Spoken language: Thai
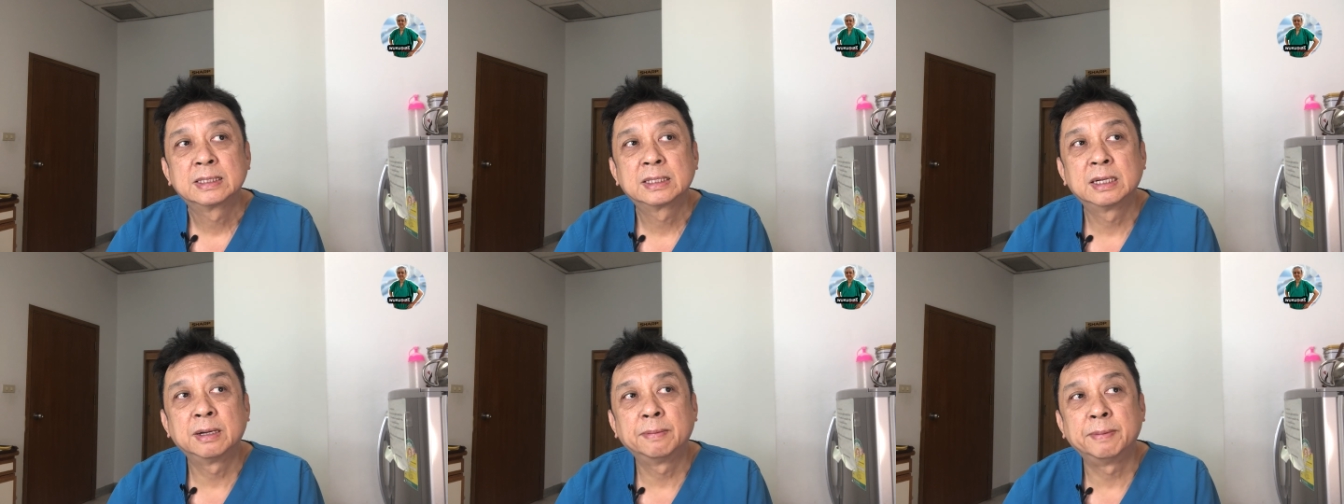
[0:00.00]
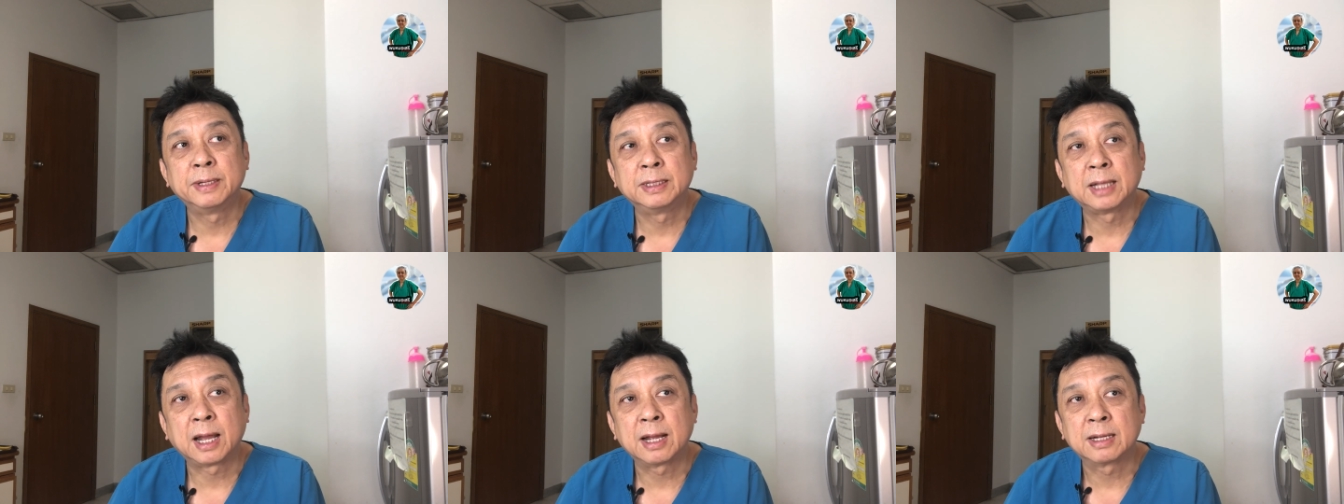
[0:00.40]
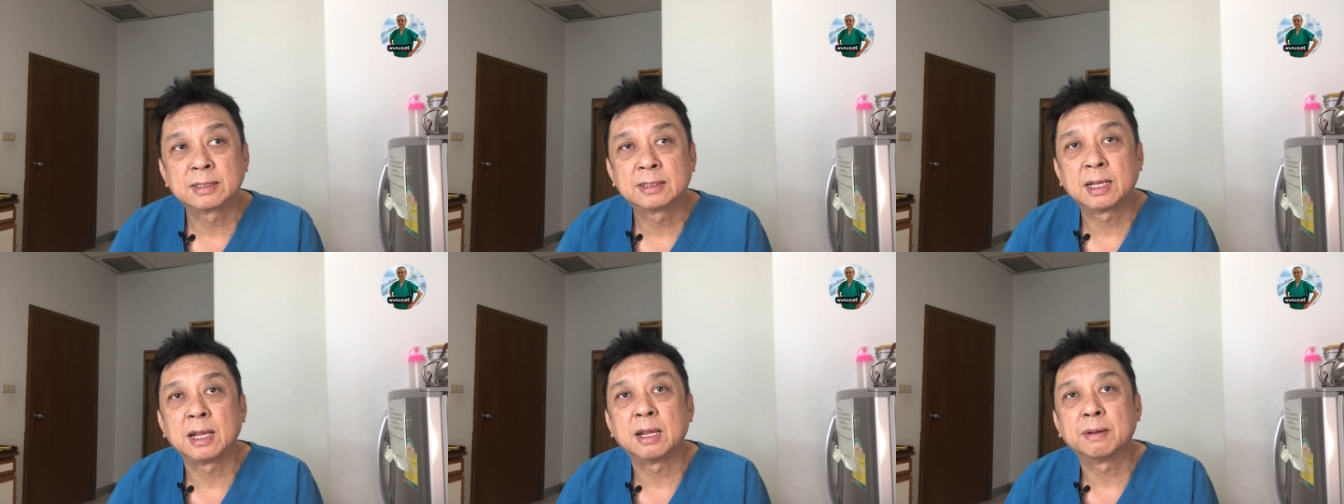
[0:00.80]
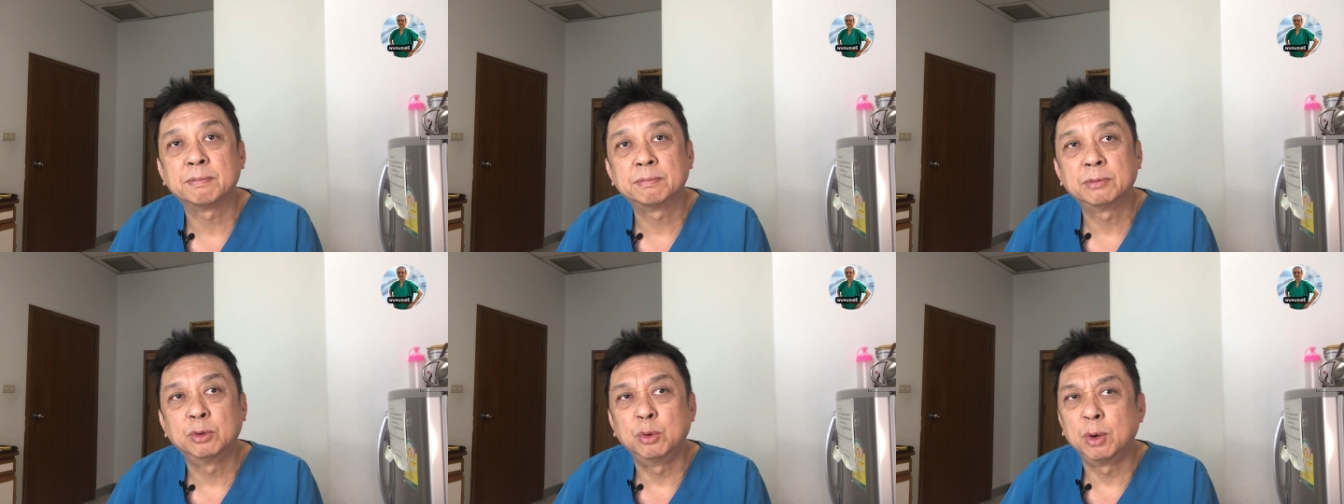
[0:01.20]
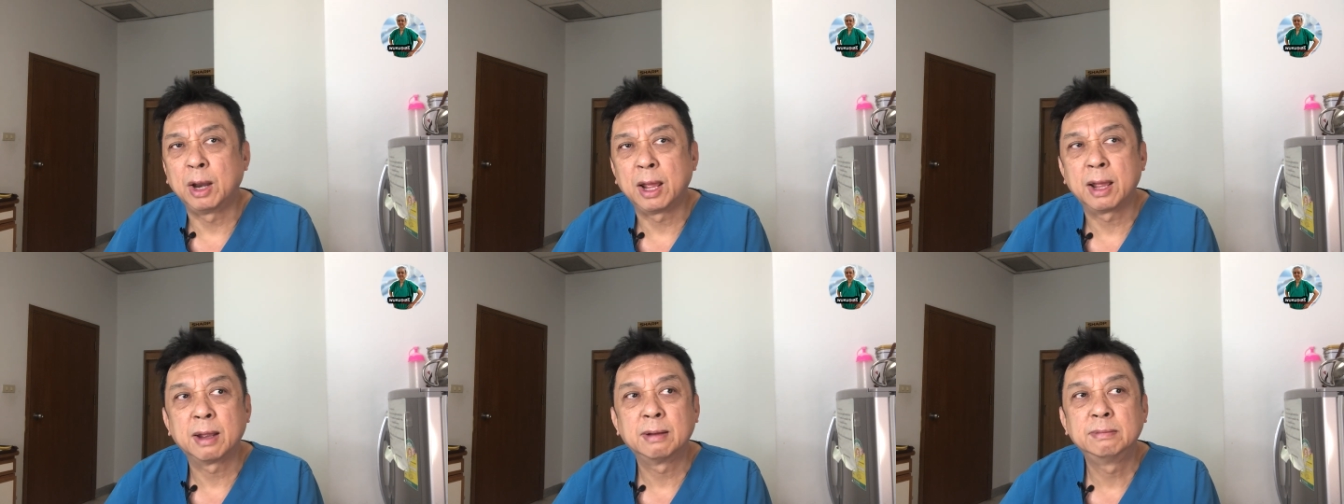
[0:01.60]
ก็เป็นไตอักเสบรุนแร
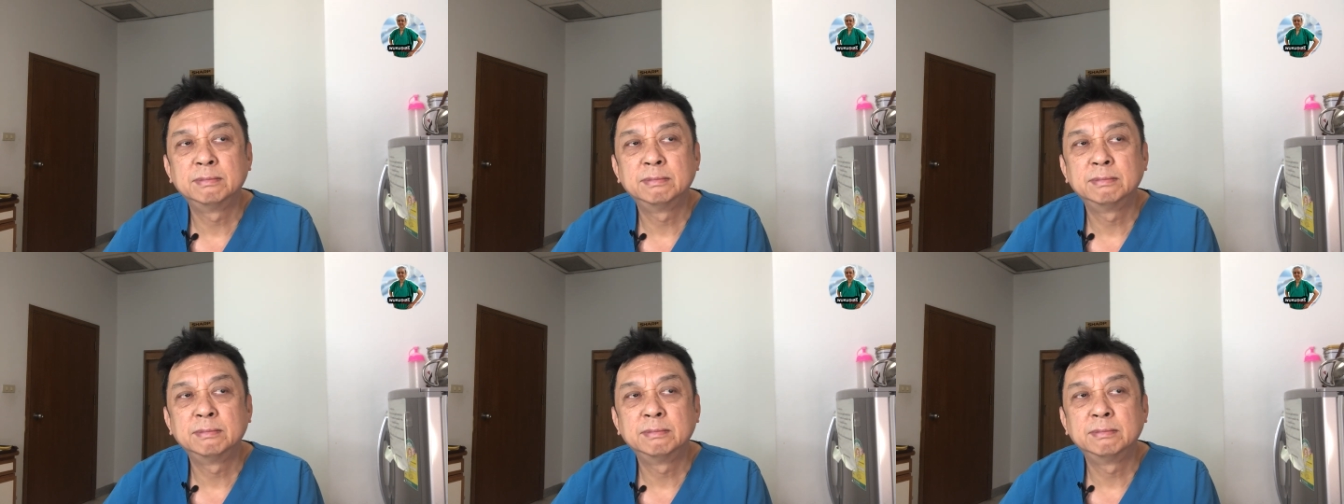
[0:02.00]
ง